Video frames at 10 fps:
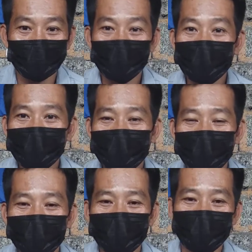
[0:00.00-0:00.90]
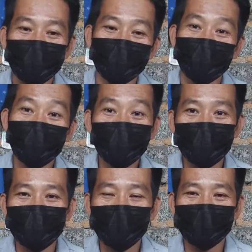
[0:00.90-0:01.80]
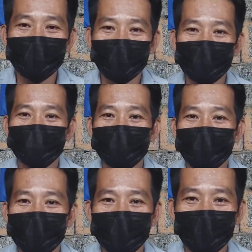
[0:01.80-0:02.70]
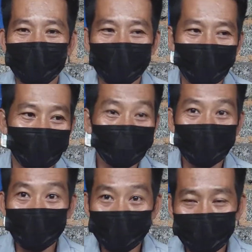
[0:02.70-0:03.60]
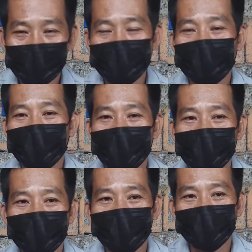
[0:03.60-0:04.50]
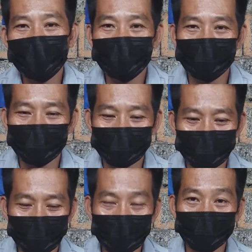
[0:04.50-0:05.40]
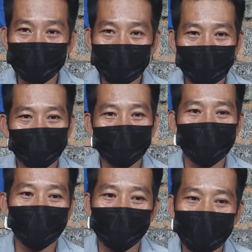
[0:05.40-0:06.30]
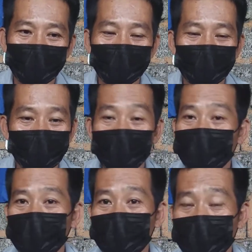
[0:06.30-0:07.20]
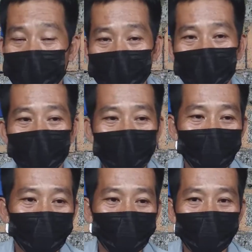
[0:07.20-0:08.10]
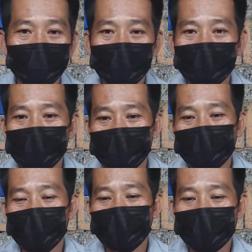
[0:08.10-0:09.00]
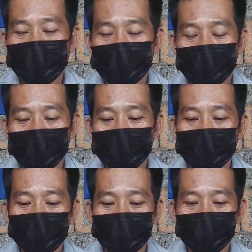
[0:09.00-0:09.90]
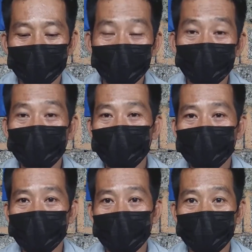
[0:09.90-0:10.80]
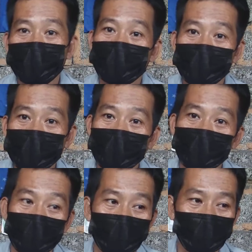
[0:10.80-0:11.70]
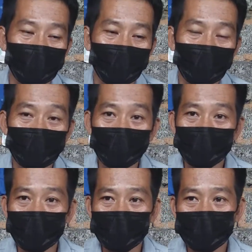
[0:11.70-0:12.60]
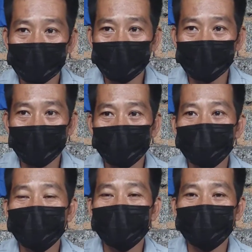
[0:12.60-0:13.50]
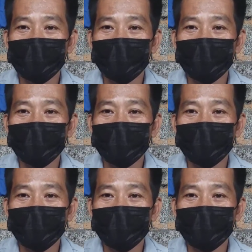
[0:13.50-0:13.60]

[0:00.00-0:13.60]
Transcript: totally, yun, naloko ko nga sila. And naprank ko nga sila. And yun, masaya masaya naman ako. Pero yun din na ulit. Kasi, kung magpaprank din naman ako, yung mahalaga yung naloko ko lang sila, pero hindi sila, na, hindi ako nakasakit ng tao, Kundi,